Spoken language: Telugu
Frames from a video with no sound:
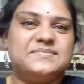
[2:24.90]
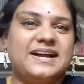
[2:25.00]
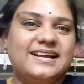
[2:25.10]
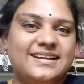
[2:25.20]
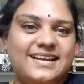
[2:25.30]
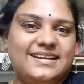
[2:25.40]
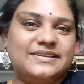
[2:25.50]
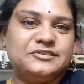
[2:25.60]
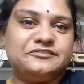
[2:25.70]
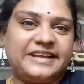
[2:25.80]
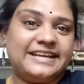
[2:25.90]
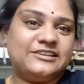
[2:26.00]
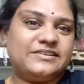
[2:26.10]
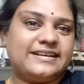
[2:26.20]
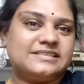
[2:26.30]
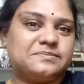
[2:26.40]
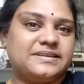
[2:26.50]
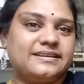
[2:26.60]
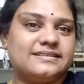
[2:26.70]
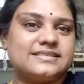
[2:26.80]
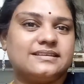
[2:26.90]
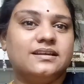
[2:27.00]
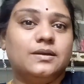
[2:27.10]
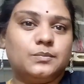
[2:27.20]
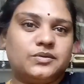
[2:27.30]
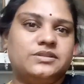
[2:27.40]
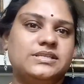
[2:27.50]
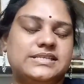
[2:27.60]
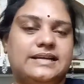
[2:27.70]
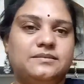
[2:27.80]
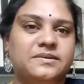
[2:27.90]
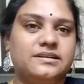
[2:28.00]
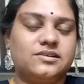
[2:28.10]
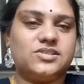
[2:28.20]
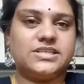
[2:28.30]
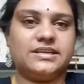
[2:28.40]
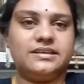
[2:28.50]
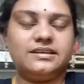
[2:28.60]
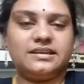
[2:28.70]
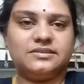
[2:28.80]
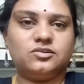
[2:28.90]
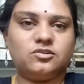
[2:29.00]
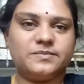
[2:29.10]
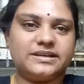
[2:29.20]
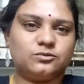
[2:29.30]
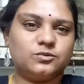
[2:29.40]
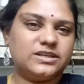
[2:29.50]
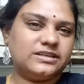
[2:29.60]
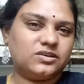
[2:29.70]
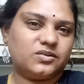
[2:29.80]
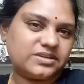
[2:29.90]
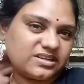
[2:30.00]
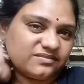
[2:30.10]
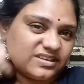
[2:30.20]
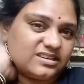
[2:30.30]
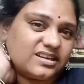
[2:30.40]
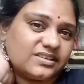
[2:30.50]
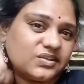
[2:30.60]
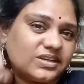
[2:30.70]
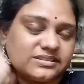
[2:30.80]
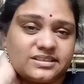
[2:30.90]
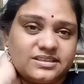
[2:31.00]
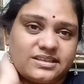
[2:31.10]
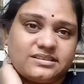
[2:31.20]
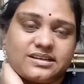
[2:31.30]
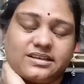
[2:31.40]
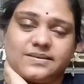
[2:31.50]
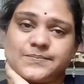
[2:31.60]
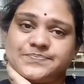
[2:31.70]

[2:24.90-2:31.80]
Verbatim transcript: బాగా రాలేదు ఫెయిల్యూర్ ఎక్స్పీరియన్స్ పొద్దున్న చాలా బాగా వచ్చాయి ఎందుకు మరి కూలింగ్లో ఉండటం వల్ల ఏంటో నాకు తెలియలేదు కానీ